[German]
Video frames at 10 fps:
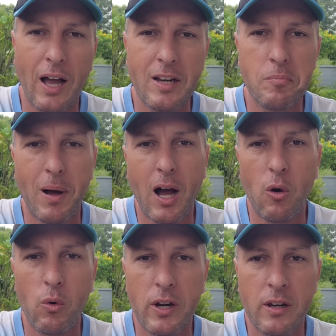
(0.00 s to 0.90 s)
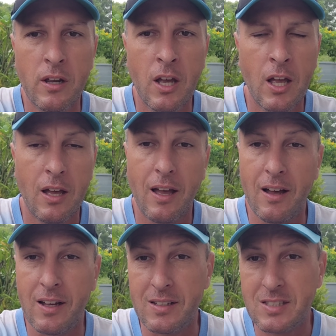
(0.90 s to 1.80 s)
einbauen.
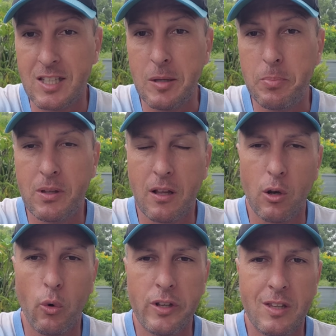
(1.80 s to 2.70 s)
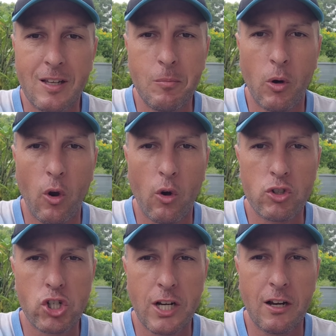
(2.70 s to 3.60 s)
Äh, es gibt Leute, die man
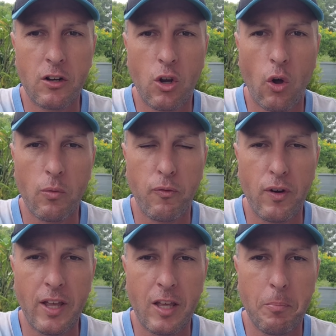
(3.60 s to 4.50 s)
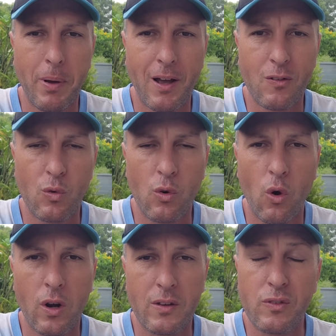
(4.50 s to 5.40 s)
anstellen kann,
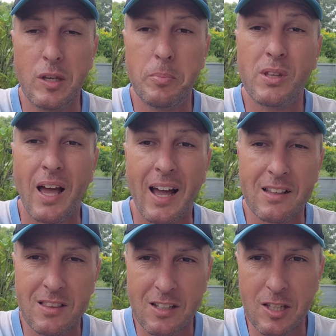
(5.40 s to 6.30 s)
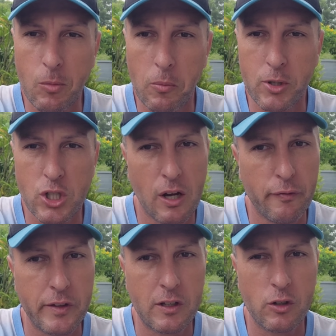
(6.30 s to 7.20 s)
Pflegepersonal, es gibt Gärtner, die man
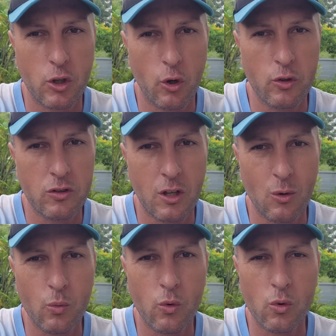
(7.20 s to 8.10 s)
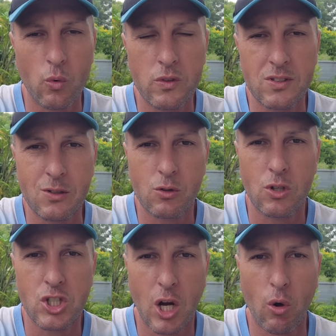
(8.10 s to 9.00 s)
beschäftigen könnte und und und. Ist
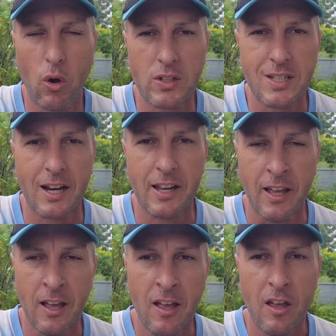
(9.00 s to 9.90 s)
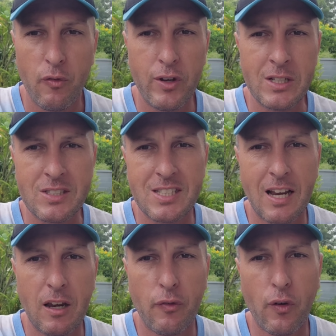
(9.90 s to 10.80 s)
natürlich auch alles eine
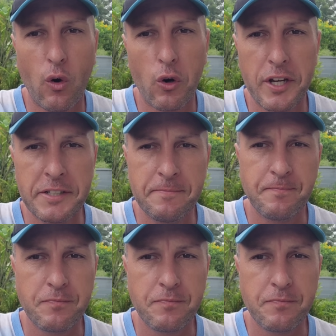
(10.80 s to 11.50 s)
finanzielle Frage.